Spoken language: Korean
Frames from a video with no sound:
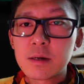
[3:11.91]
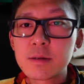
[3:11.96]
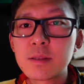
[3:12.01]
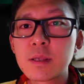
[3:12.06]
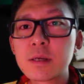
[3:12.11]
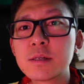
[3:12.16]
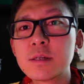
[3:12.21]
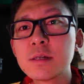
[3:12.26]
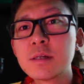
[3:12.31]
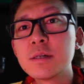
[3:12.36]

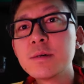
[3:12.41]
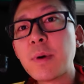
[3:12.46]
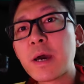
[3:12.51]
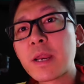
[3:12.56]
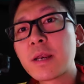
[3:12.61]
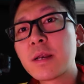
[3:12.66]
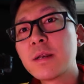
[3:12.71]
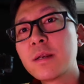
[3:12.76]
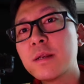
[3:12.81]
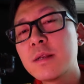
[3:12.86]
근데 그, 그
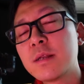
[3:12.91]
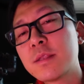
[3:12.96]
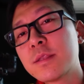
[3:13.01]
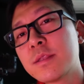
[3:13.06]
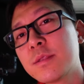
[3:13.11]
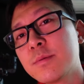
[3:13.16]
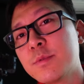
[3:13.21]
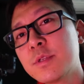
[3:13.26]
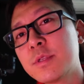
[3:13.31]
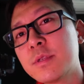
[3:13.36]

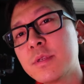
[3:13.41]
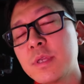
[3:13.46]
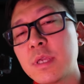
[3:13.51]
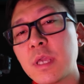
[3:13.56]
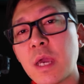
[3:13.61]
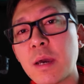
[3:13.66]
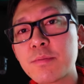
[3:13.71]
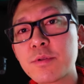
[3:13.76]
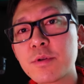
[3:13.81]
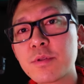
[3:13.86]
말씀을
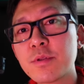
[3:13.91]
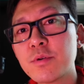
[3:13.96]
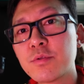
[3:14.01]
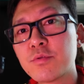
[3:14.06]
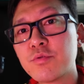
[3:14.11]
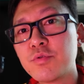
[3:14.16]
드리기 앞서서